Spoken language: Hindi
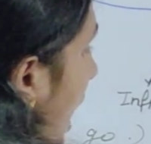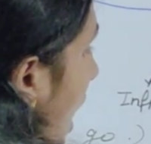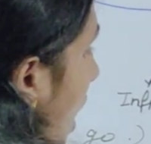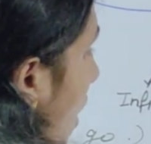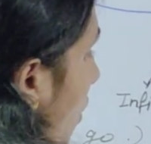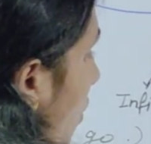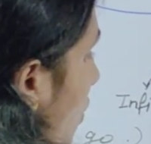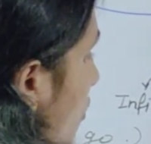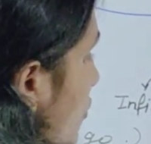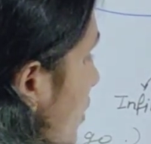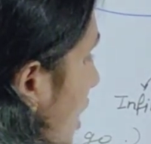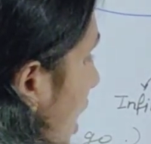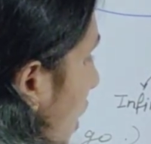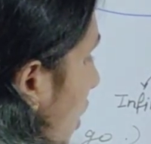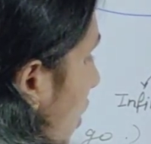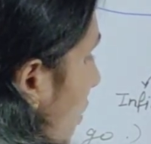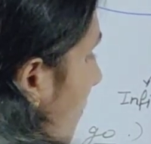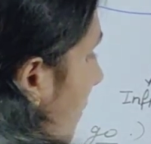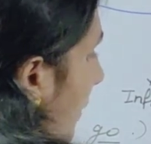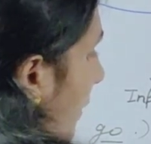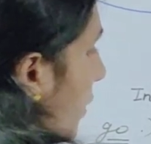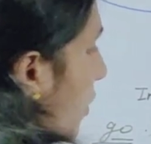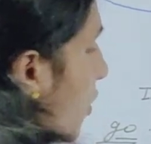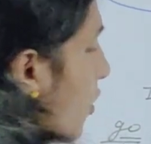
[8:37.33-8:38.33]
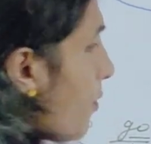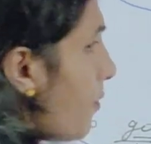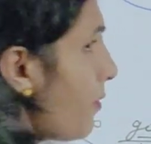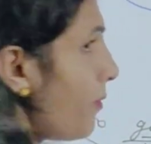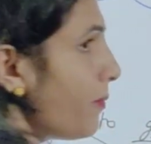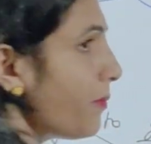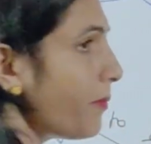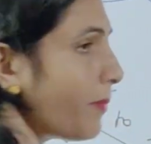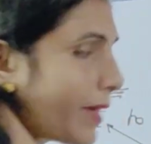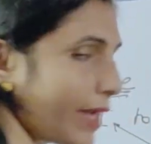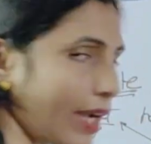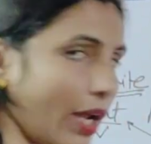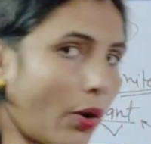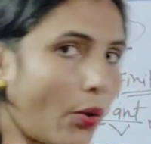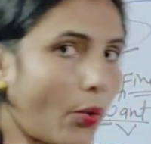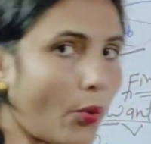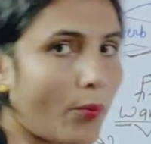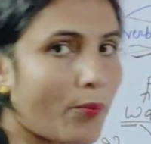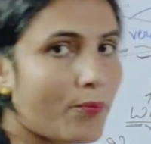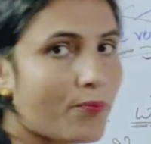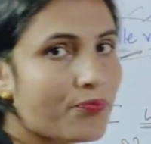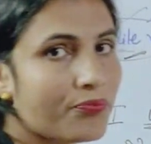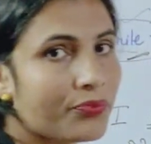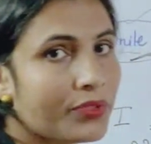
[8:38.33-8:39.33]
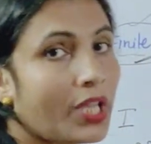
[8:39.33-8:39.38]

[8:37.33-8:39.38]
खाओ जाओ पढ़ो बनाओ